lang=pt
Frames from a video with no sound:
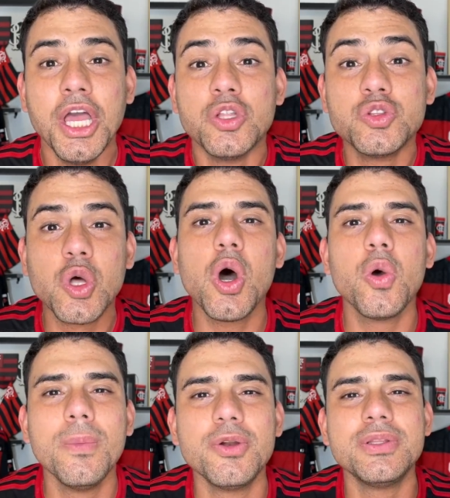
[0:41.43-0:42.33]
no
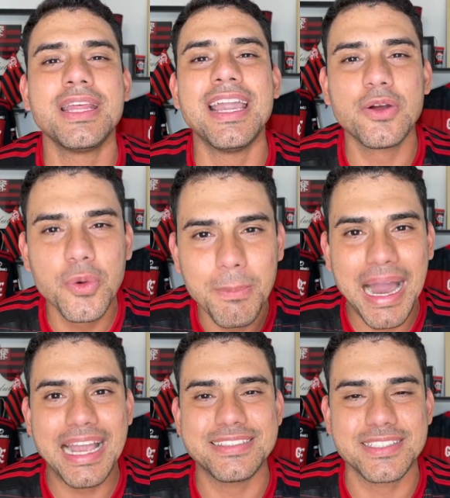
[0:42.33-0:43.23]
rubro-negro
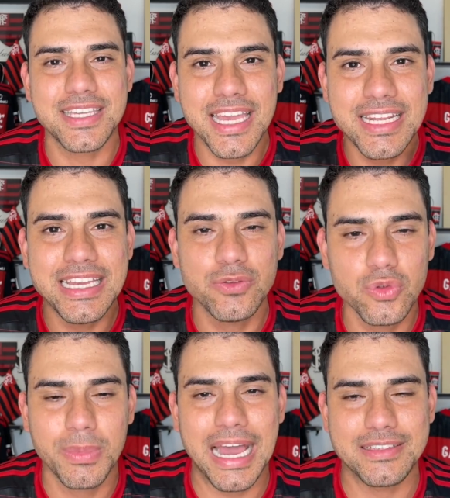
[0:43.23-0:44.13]
mais querido do
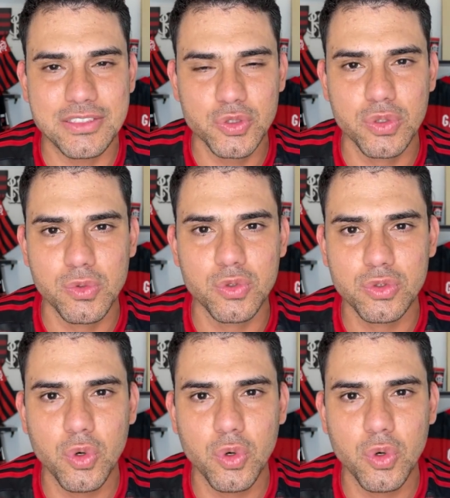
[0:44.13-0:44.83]
Brasil e do mundo,